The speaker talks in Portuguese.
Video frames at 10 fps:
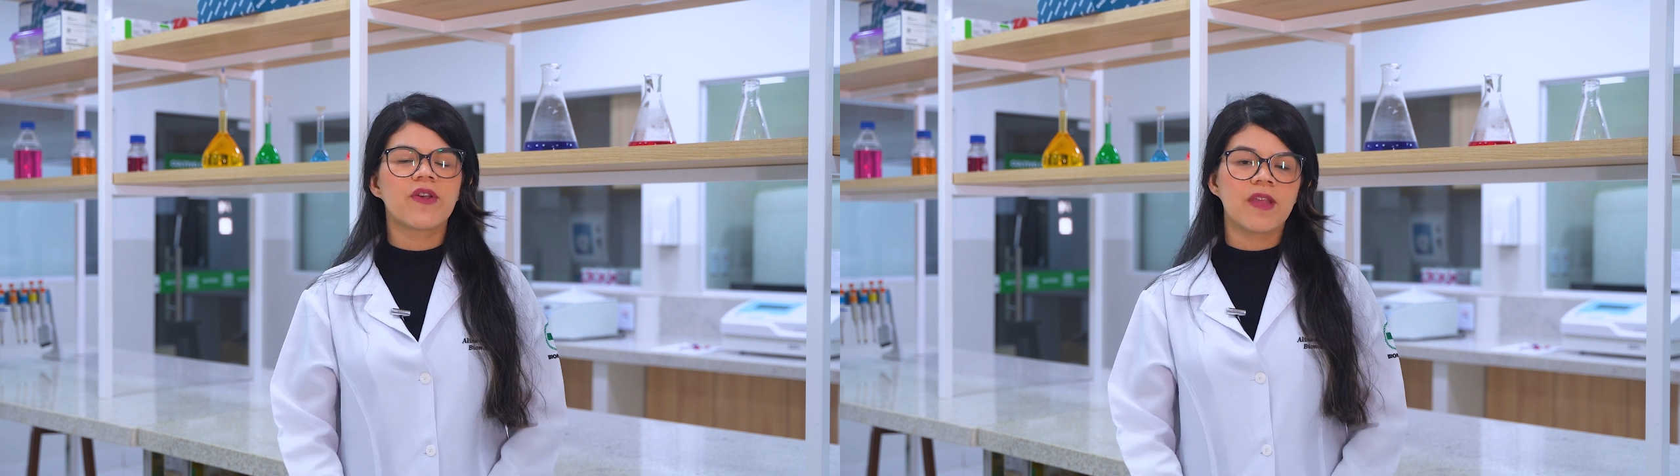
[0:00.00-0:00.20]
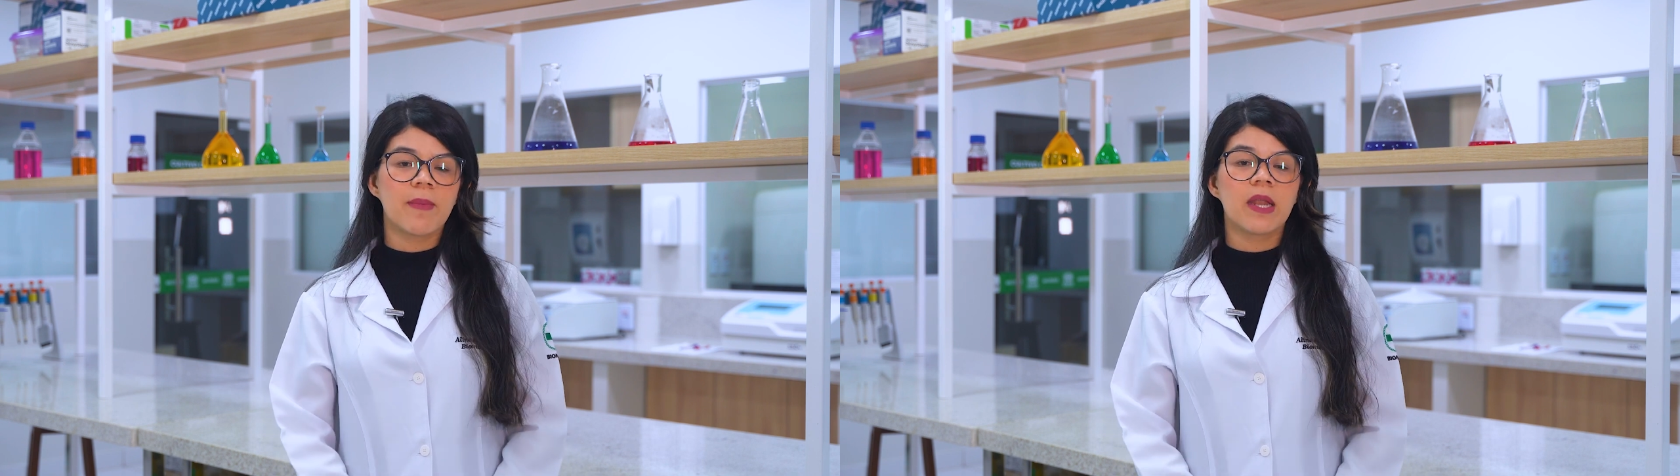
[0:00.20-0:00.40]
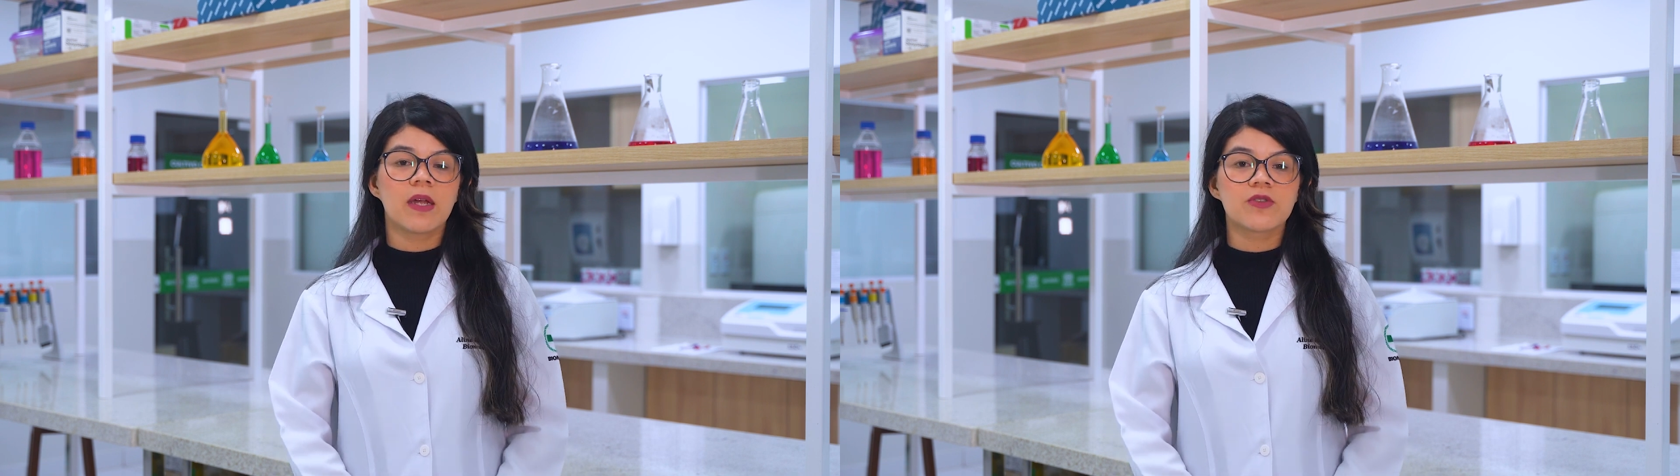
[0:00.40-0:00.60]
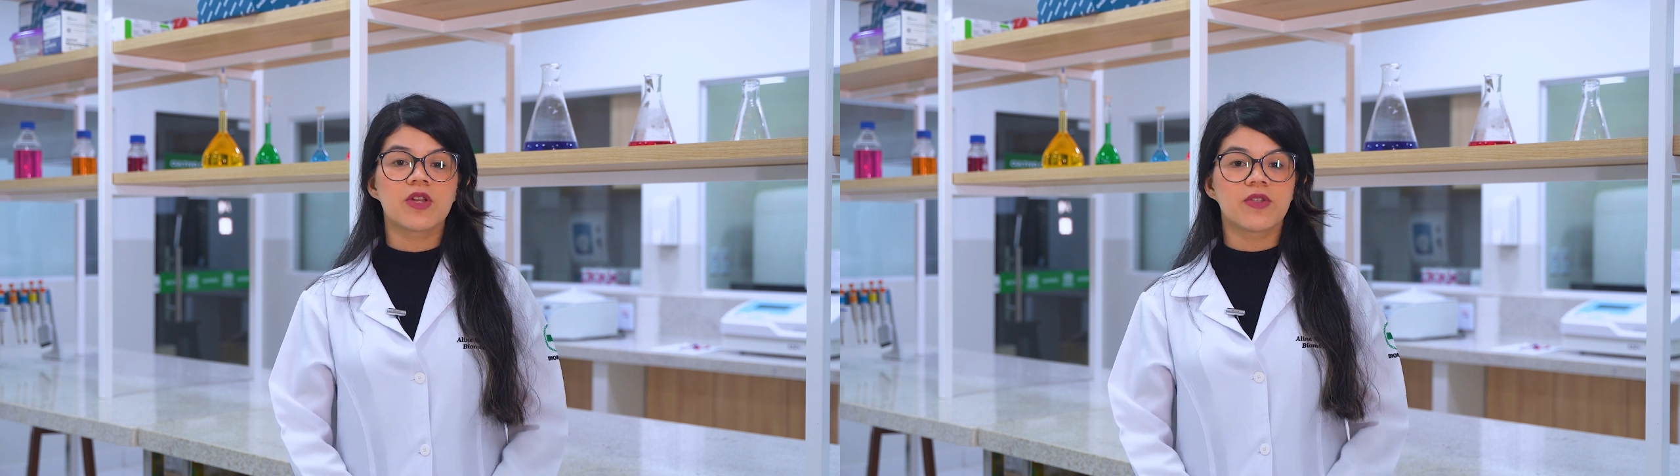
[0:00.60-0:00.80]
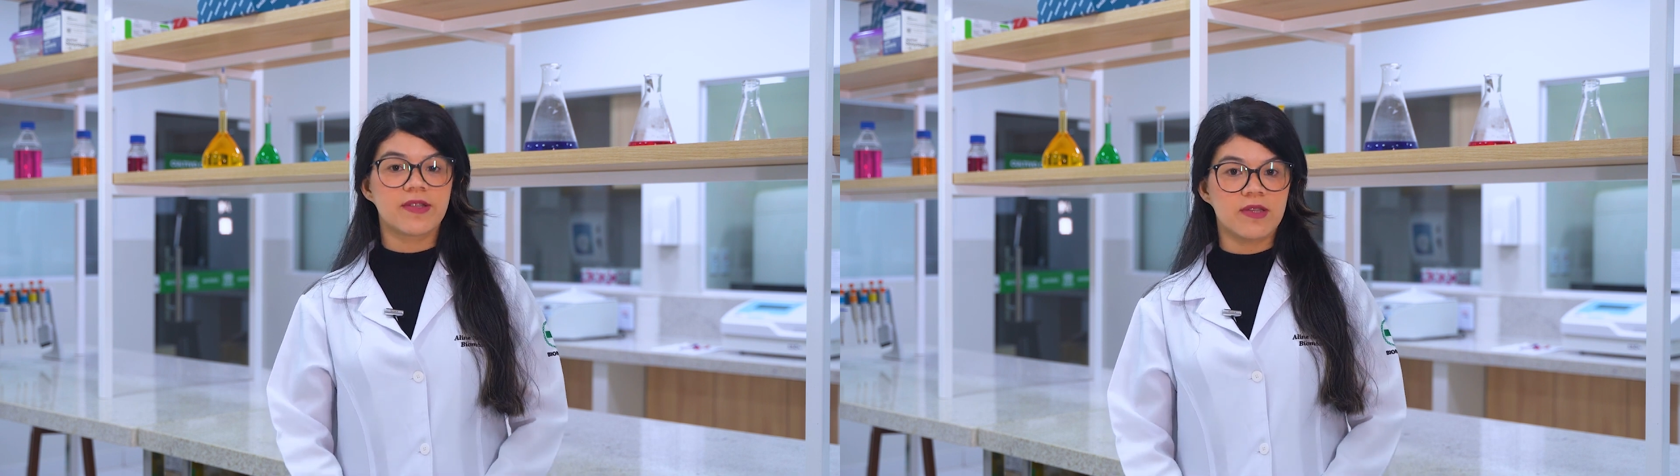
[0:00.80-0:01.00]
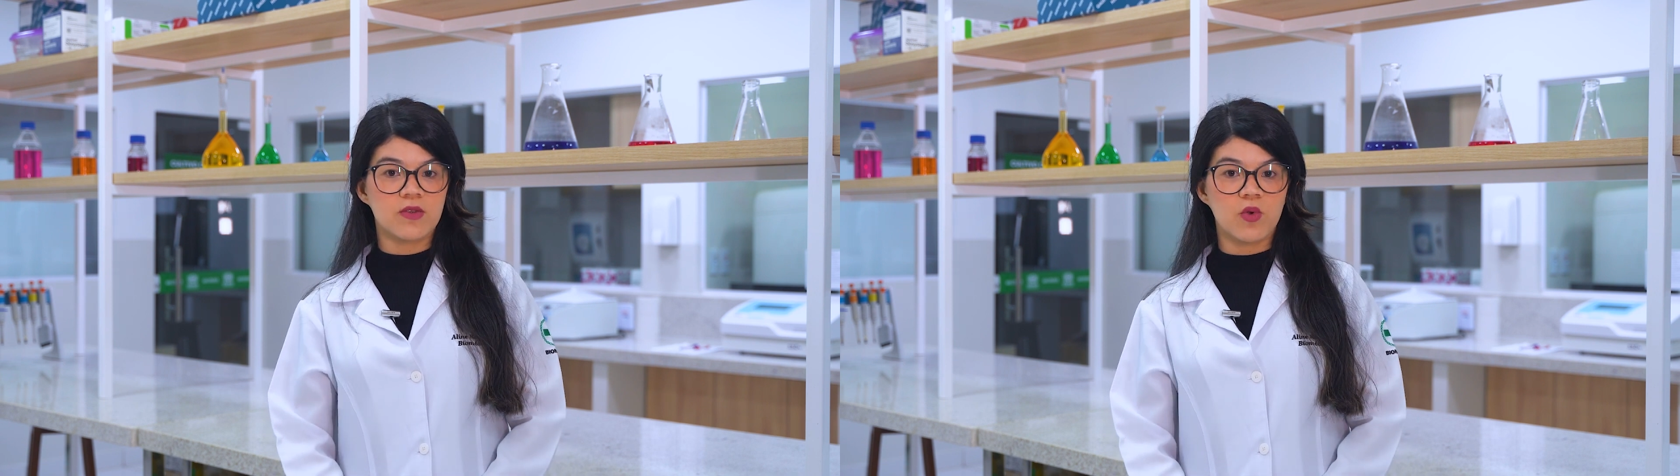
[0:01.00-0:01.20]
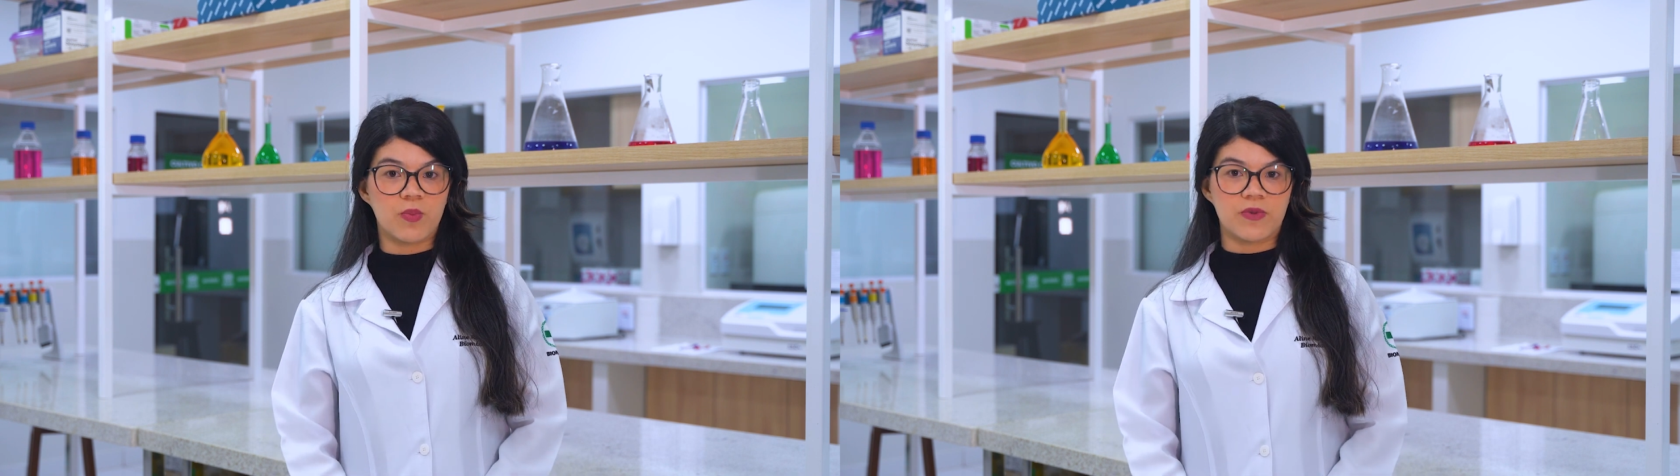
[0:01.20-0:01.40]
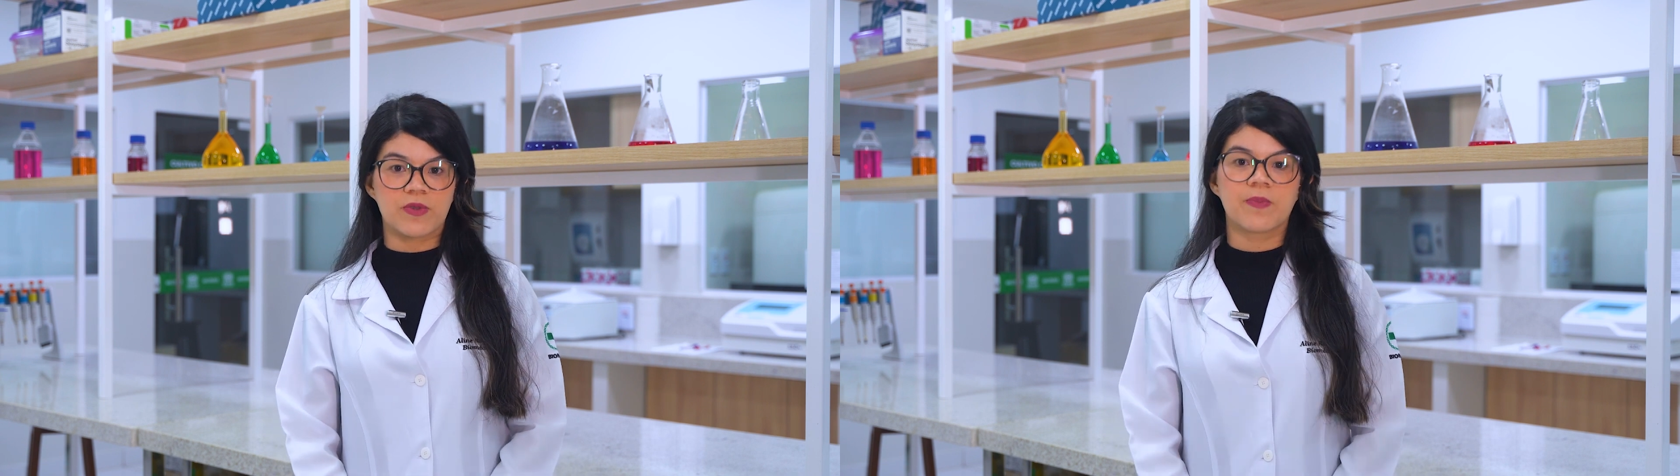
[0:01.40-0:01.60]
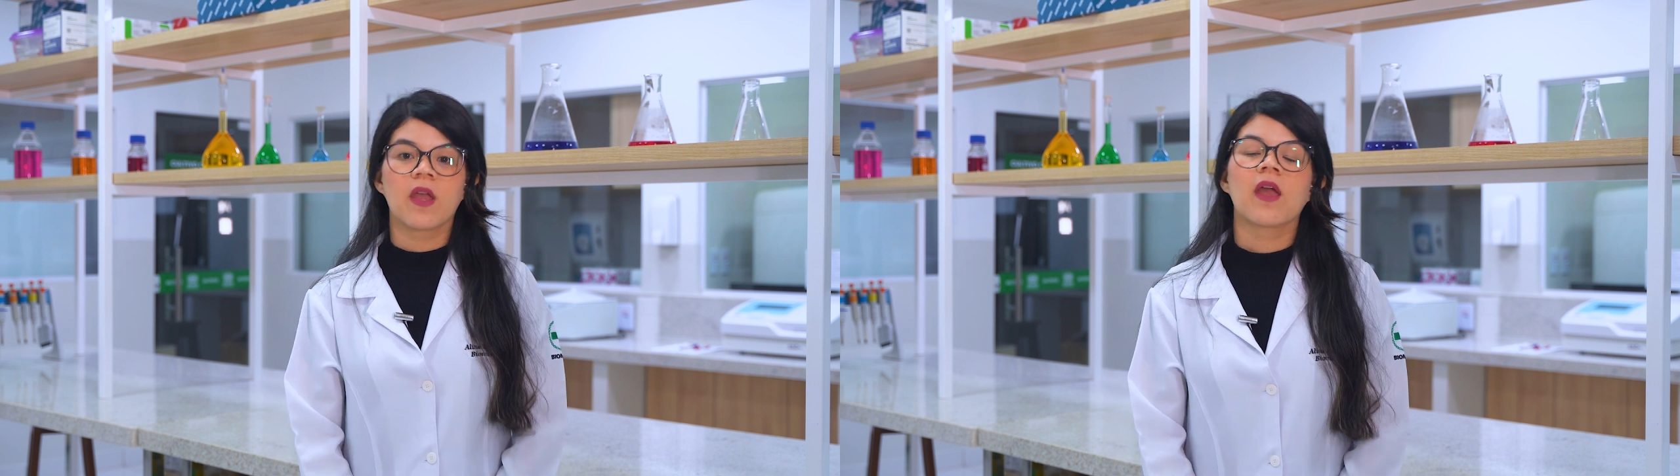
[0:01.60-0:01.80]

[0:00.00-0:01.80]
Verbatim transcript: foi semelhante entre esses grupos.